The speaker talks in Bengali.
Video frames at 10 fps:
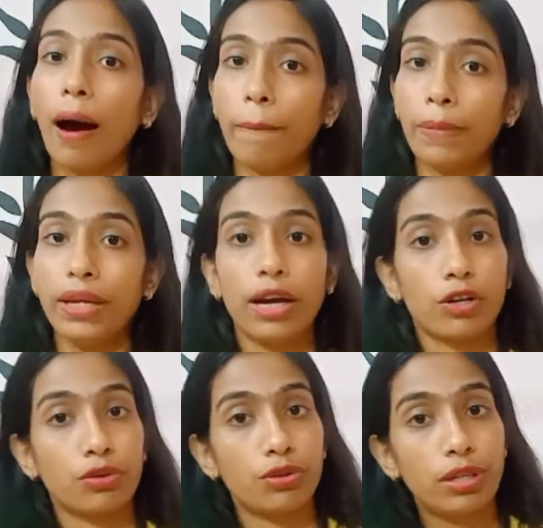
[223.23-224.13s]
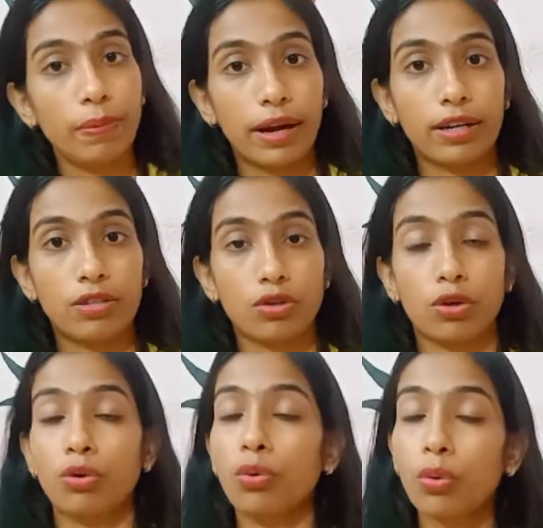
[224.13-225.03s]
আপনি আসনটি প্র্যাকটিস
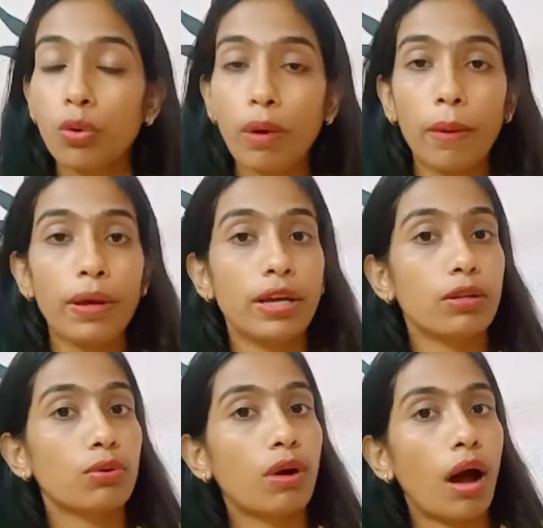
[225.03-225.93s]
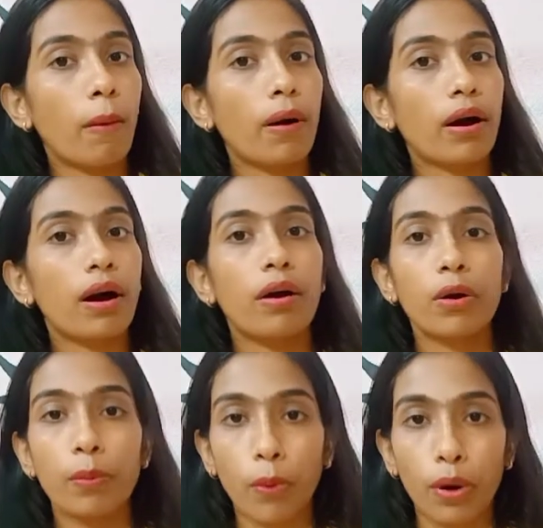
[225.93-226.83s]
করেন কোনোভাবেই কিন্তু খাওয়া
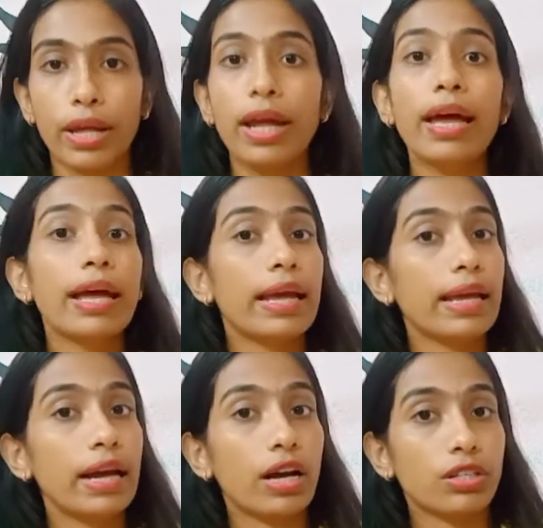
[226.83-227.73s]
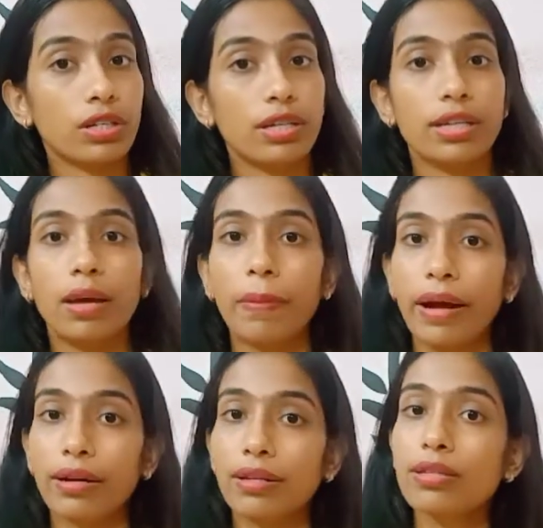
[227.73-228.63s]
খাওয়ার পরে এই আসনাটিকে
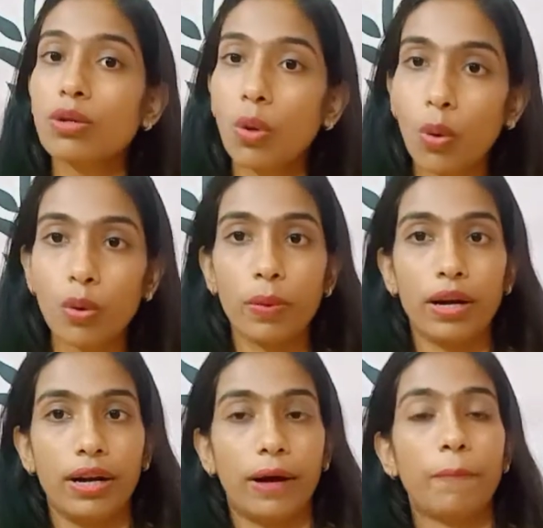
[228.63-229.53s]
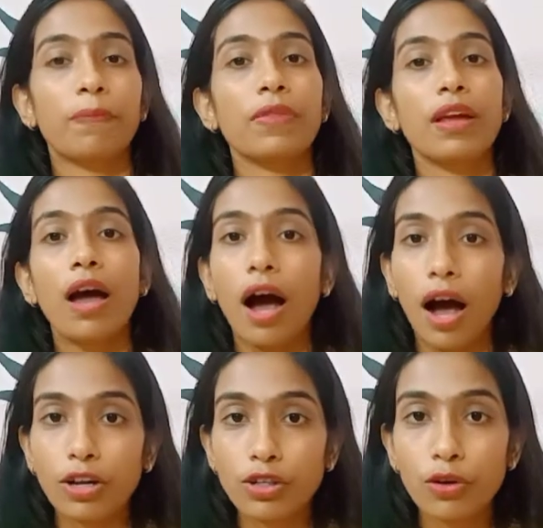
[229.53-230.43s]
প্র্যাকটিস করবেন না
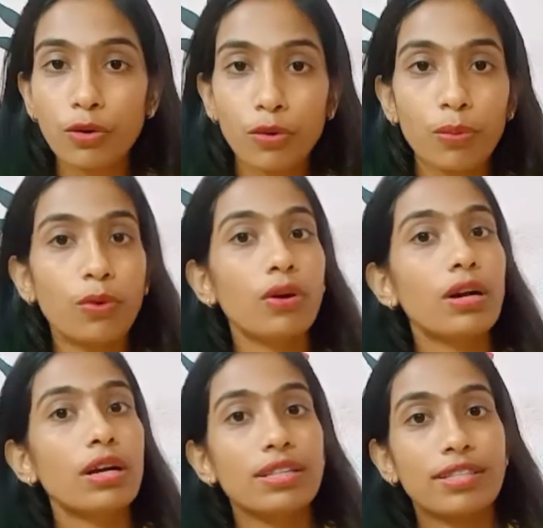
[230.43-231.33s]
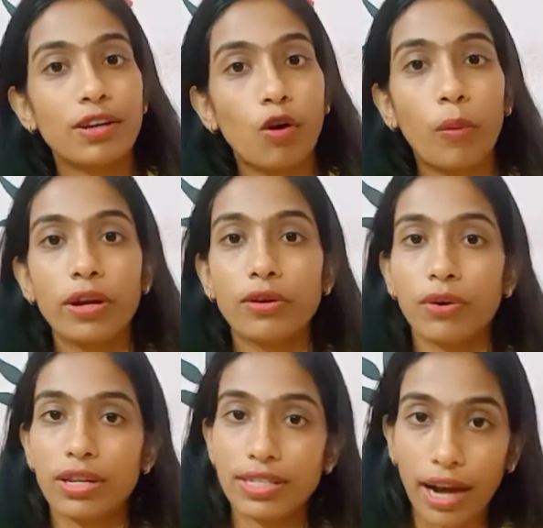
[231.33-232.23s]
আশা করব যে কমেন্ট
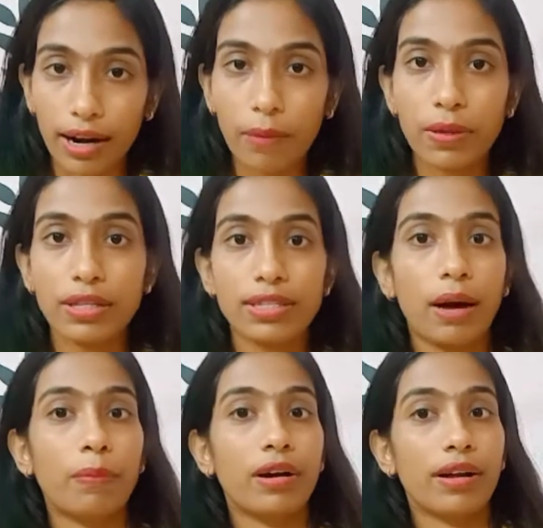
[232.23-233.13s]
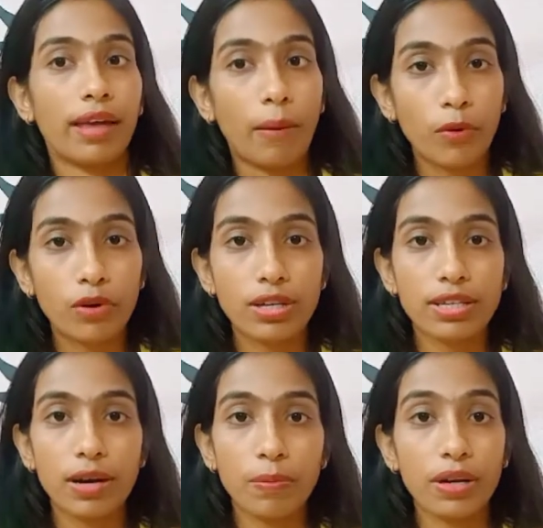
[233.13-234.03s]
করে জানাবেন যে আপনারা কেমন
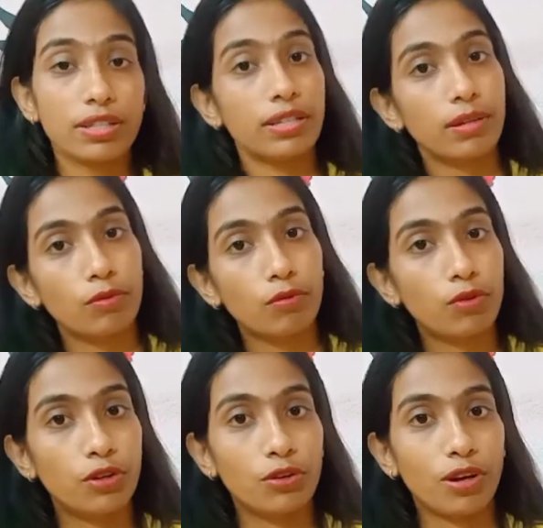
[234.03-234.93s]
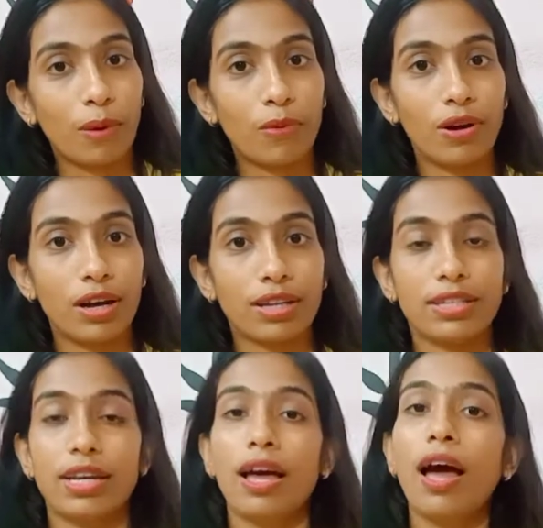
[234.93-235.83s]
রেজাল্ট পাচ্ছেন এবং ভিডিও কেমন লাগছে